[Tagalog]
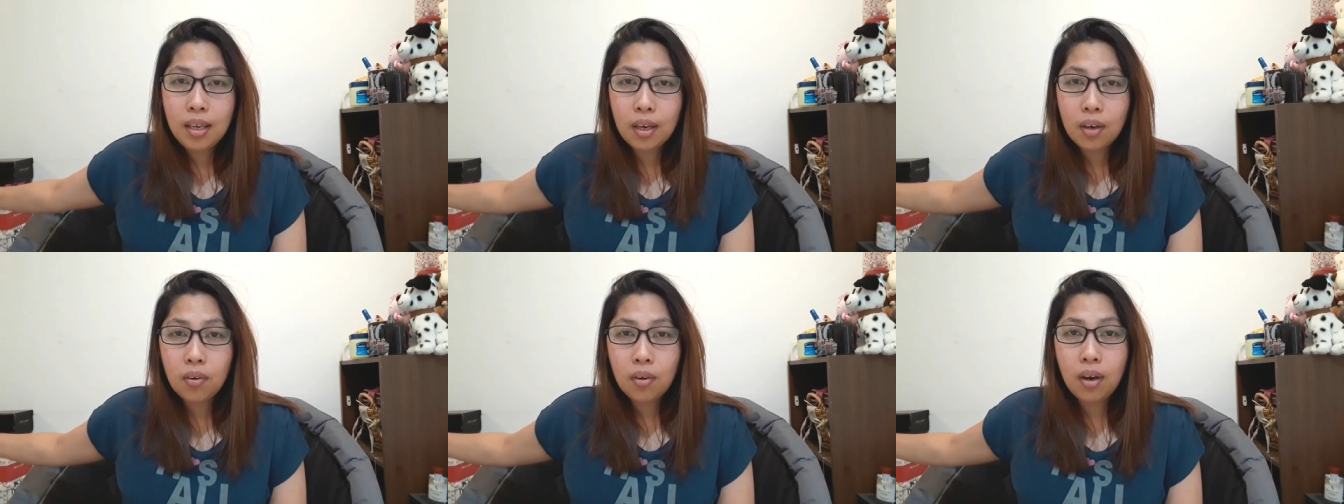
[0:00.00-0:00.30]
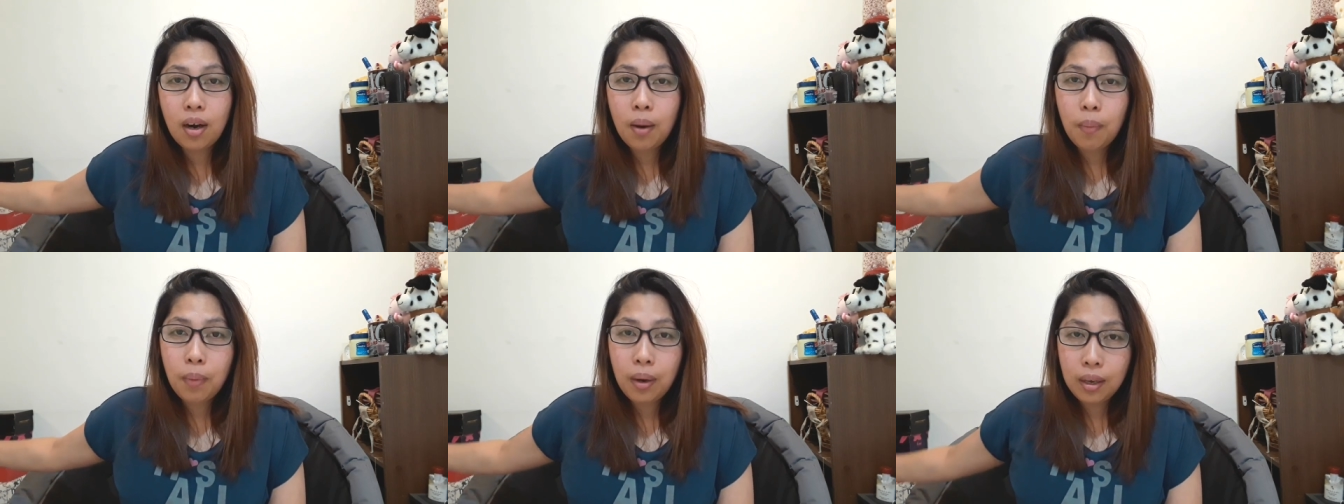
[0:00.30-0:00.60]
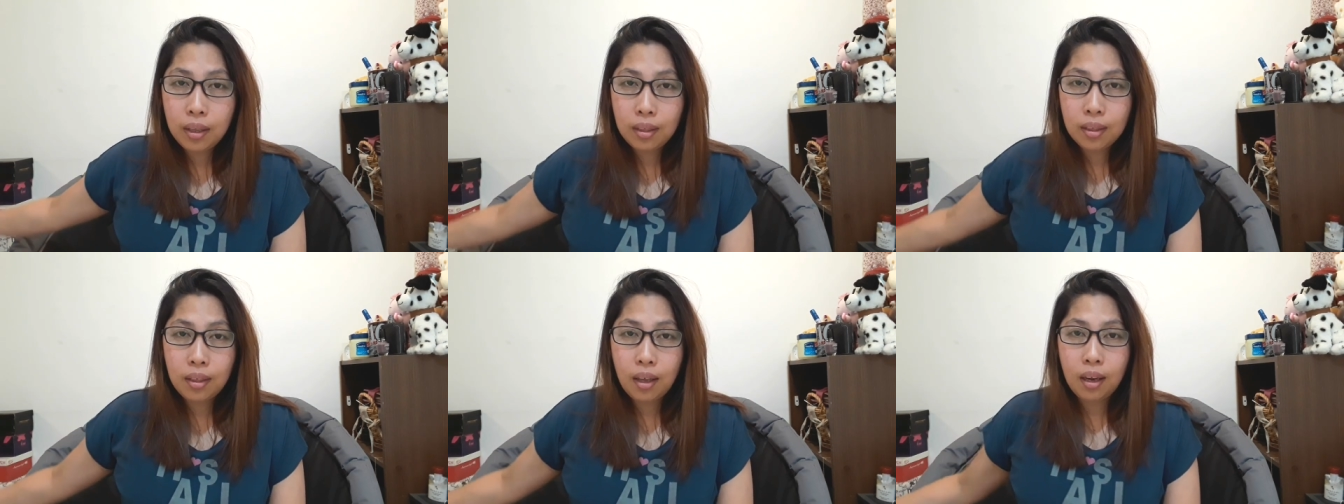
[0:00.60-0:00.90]
Hindi ko nga
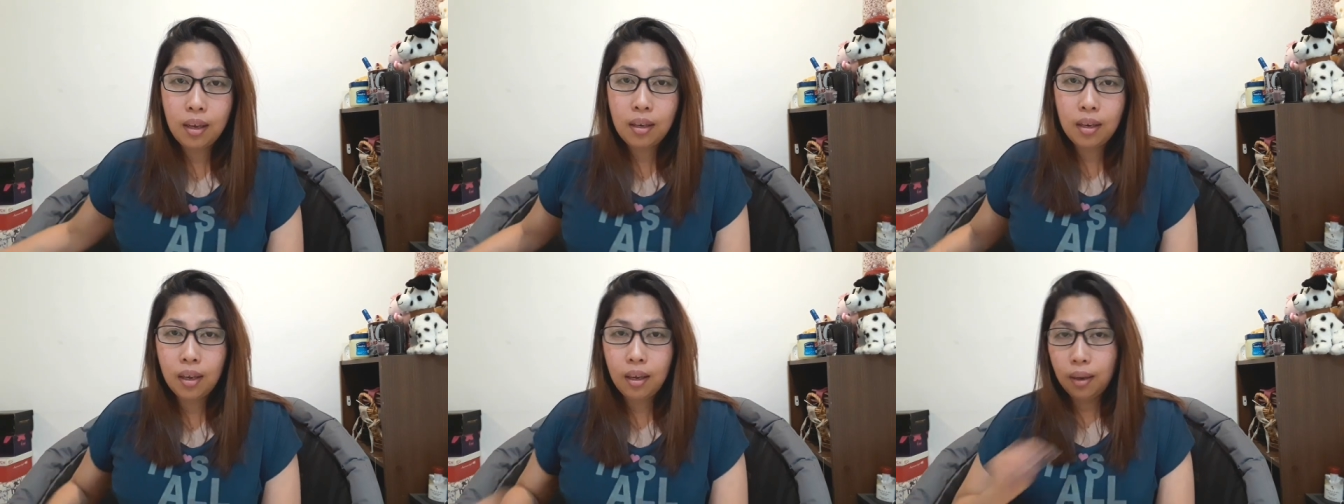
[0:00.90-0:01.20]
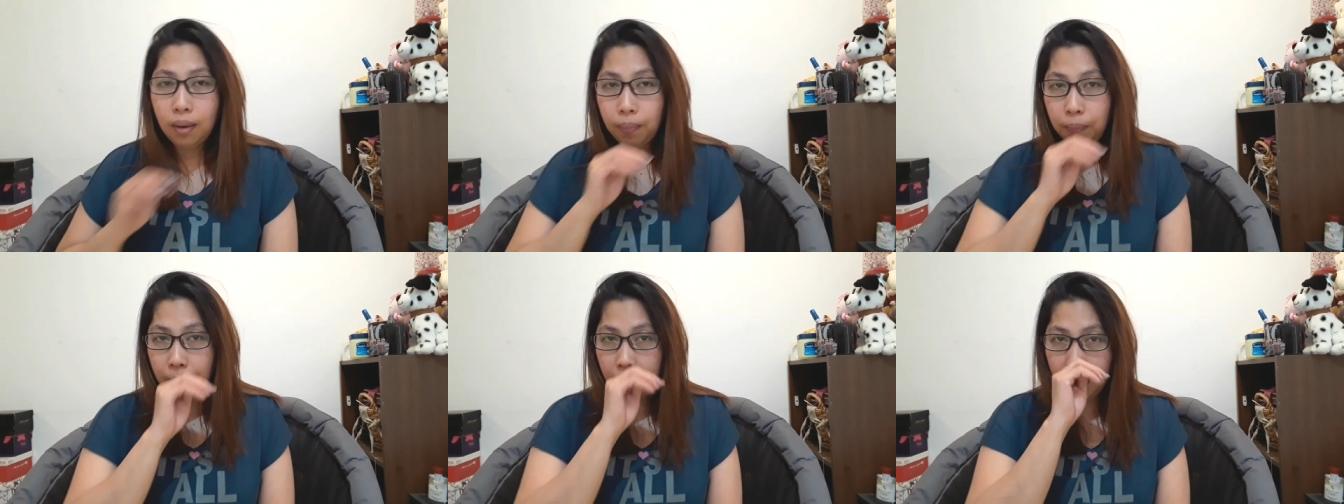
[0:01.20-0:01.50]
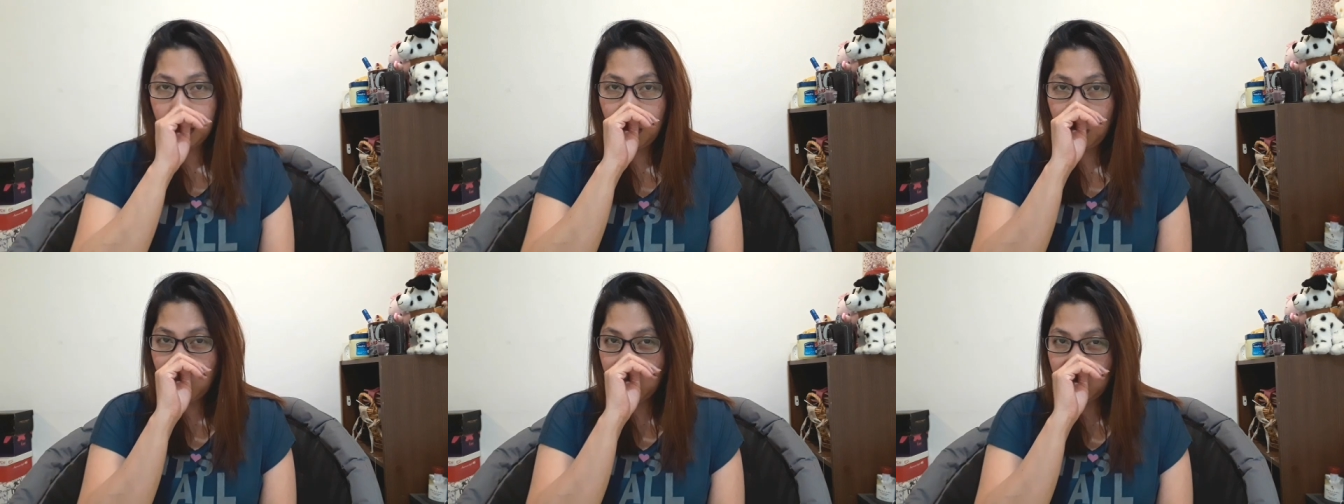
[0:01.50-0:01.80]
maintay na
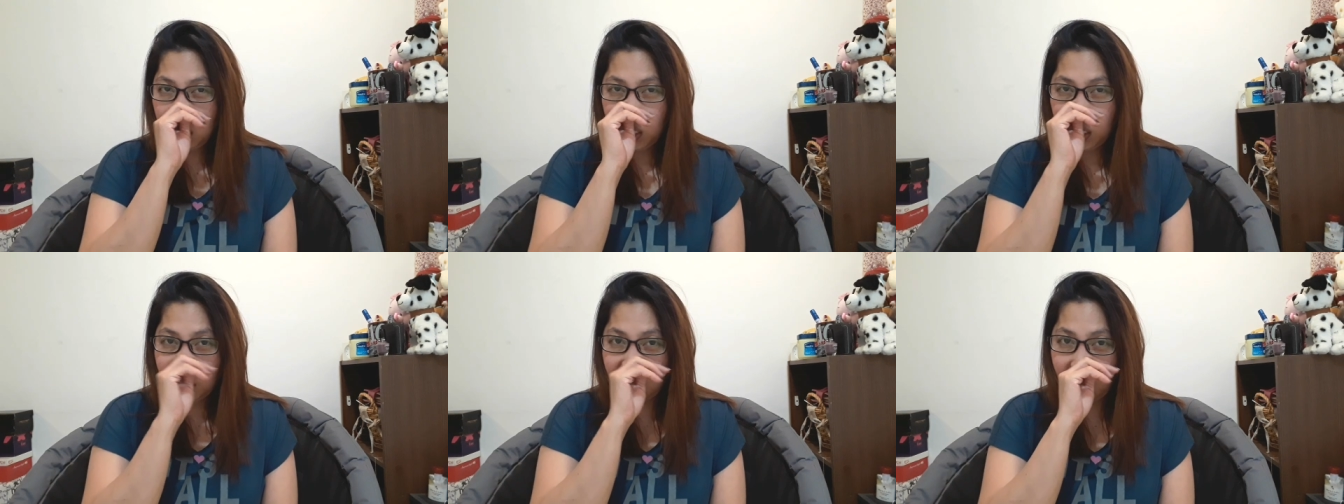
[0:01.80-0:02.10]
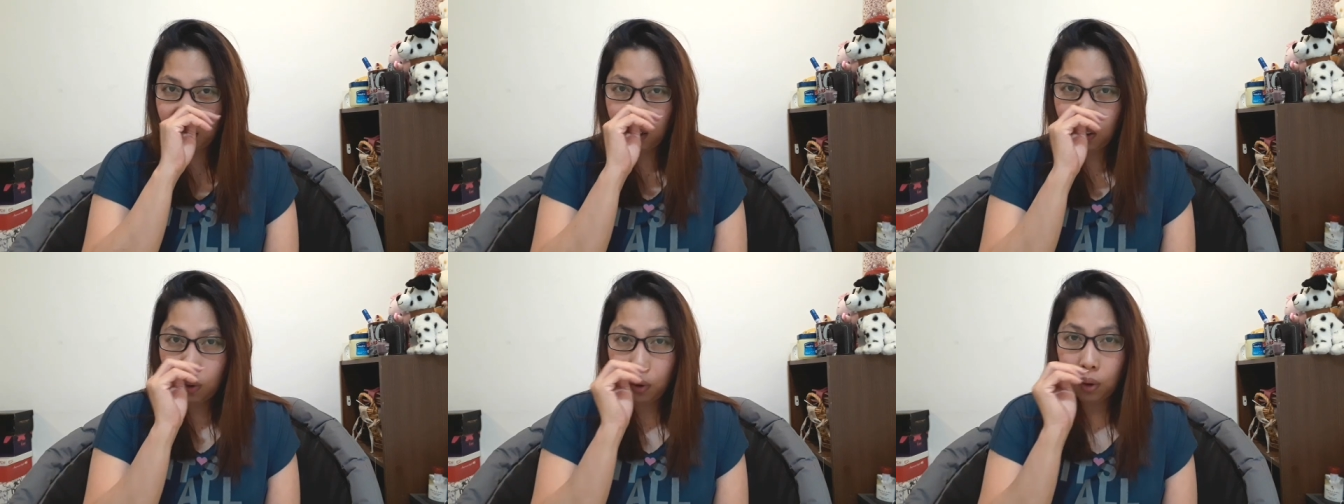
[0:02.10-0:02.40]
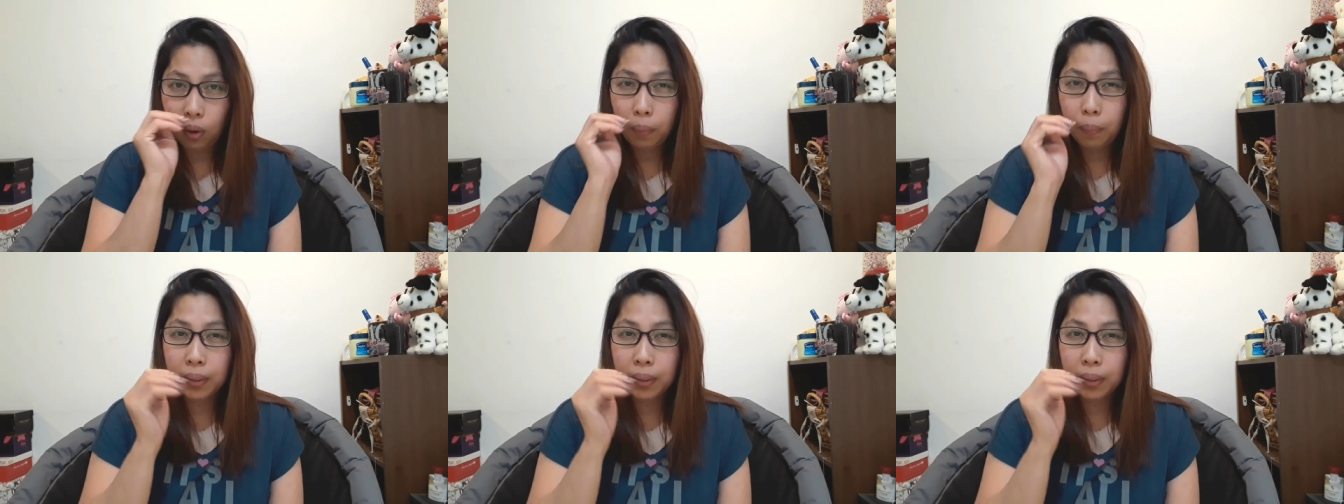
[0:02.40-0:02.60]
magawan siya ng haul.